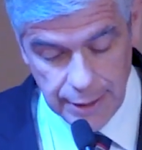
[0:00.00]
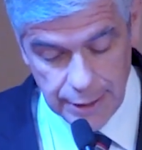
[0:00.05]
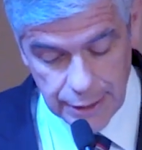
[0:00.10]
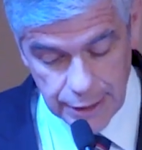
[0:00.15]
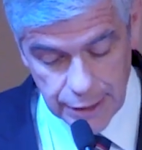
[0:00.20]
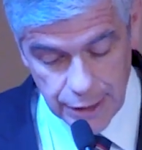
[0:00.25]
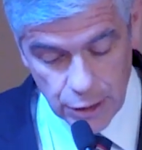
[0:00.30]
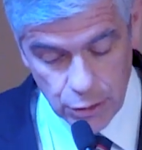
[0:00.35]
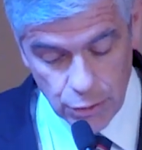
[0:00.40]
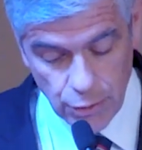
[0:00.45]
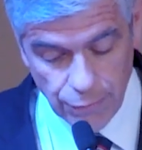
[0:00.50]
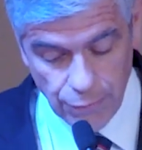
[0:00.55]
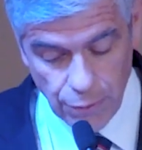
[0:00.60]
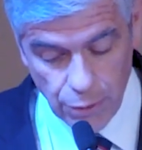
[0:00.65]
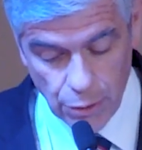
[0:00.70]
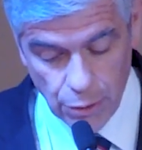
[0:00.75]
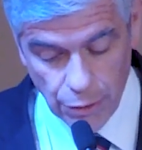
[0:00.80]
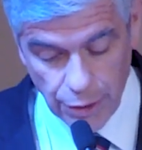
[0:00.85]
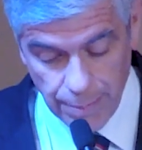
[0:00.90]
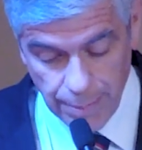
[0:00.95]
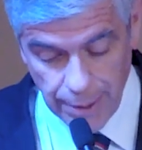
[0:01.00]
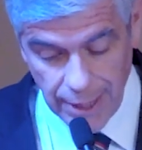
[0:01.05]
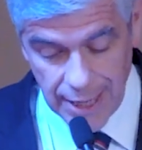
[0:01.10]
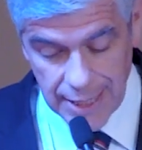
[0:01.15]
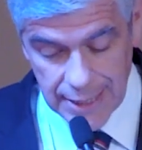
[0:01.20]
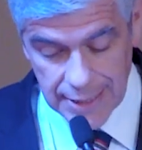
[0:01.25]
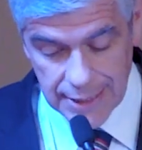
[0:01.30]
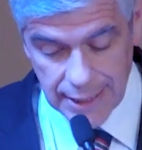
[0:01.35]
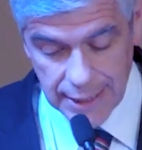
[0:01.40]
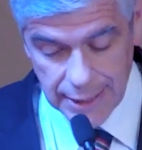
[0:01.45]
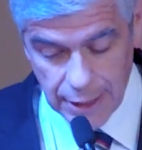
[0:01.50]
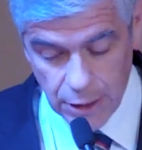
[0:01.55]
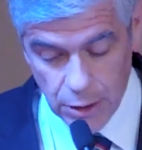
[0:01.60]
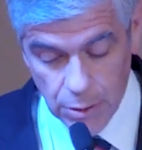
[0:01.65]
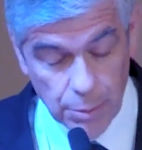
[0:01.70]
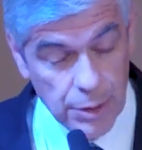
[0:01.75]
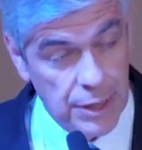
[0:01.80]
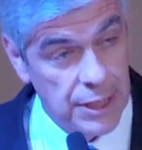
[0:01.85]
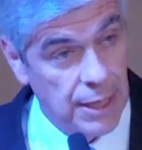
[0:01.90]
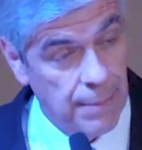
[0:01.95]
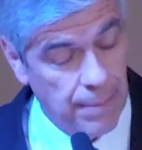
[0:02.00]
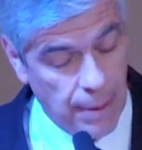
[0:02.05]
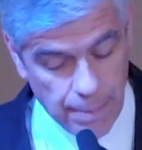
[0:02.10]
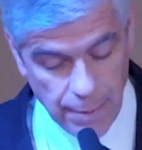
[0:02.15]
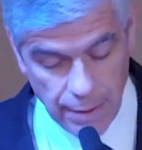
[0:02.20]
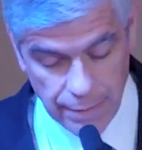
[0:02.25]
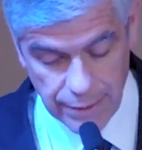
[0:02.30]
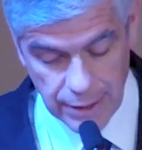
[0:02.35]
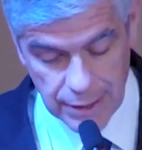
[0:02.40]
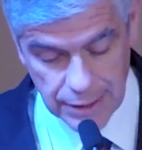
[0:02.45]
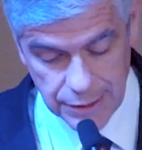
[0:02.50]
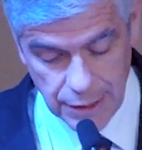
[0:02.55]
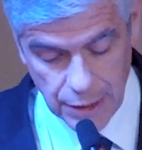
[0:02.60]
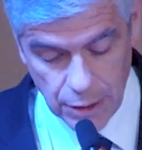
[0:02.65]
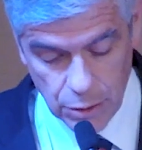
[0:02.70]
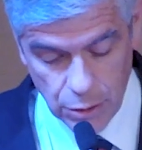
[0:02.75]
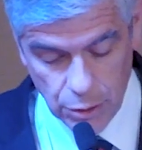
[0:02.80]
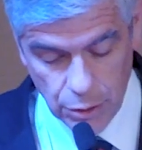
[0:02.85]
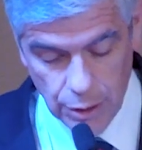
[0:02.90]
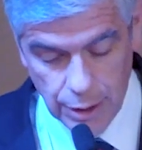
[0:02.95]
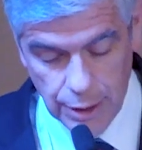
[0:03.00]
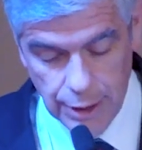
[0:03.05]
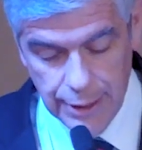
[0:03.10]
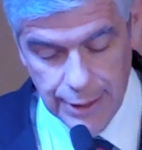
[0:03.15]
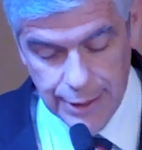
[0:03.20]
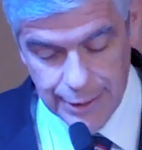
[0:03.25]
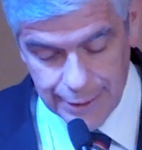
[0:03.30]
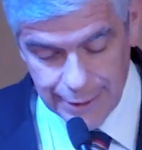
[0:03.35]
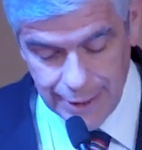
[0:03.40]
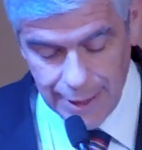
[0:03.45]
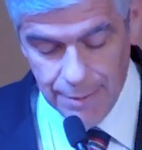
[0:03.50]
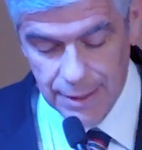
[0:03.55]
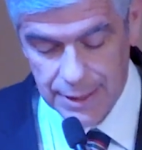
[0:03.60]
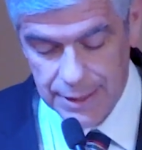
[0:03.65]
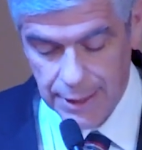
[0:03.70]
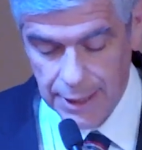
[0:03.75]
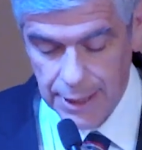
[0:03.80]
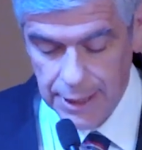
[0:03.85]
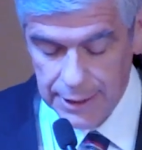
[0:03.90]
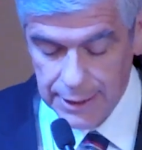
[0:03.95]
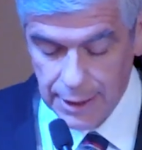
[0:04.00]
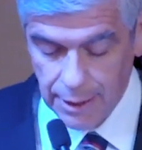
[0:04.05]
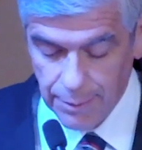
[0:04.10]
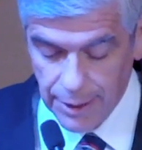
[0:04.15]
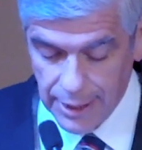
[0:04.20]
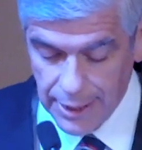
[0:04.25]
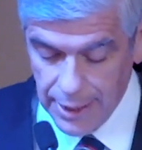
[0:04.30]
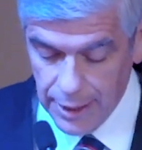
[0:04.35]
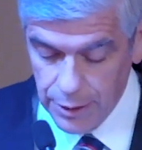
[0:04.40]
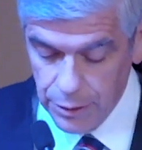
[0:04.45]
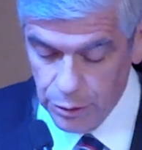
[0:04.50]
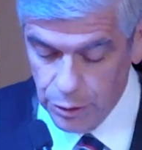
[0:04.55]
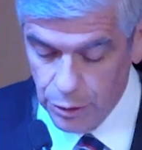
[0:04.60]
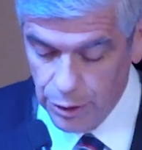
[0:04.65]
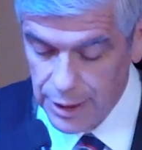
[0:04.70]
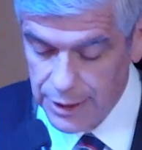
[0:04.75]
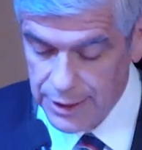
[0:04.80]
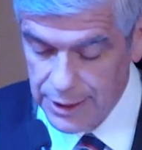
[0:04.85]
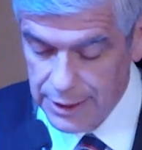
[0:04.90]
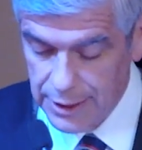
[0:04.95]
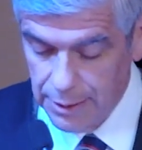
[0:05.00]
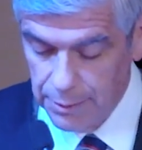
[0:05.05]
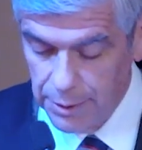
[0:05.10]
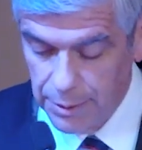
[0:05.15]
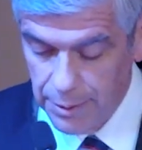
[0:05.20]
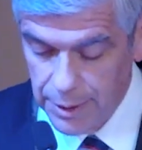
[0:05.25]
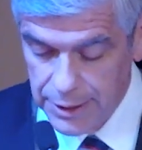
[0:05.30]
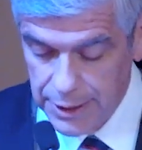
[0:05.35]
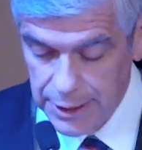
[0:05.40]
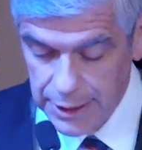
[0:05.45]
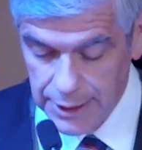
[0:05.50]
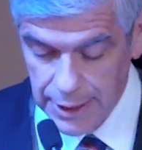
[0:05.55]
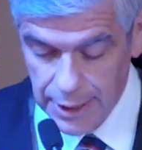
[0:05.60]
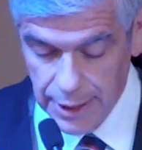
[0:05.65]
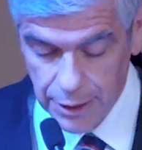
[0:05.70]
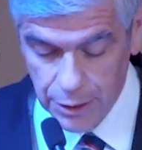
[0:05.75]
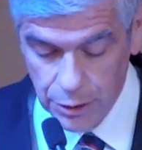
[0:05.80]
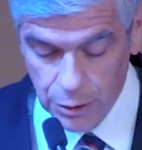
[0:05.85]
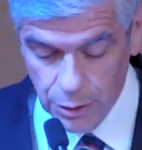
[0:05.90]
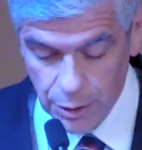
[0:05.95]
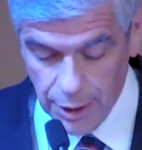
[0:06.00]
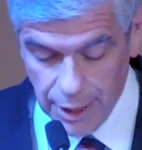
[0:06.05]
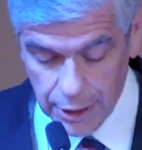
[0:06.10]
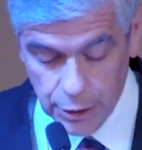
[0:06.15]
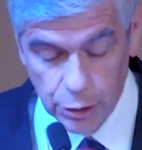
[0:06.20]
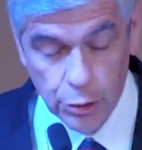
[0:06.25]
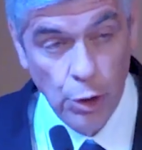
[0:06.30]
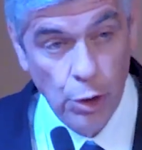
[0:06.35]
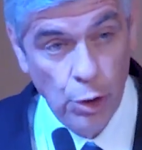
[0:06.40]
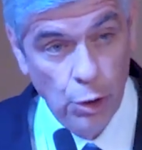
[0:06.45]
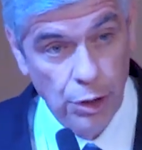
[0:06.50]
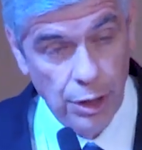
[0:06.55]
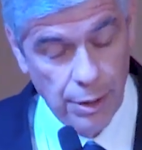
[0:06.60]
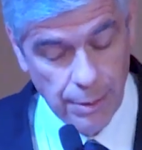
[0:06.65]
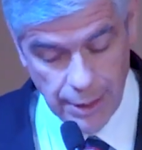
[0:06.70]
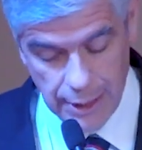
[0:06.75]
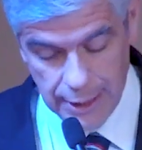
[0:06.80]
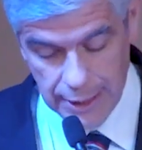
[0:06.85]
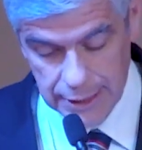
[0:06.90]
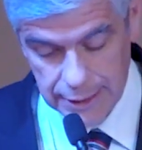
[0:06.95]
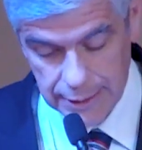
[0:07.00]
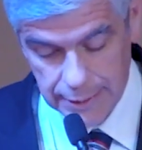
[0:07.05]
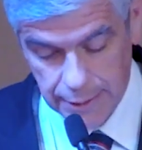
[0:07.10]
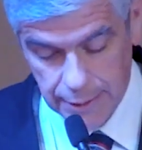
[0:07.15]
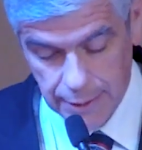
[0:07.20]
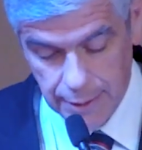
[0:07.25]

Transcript: y siendo un foco de esperanza aquí, como decía el Papa Francisco, debe seguir trabajando en el sistema universitario a todos los niveles,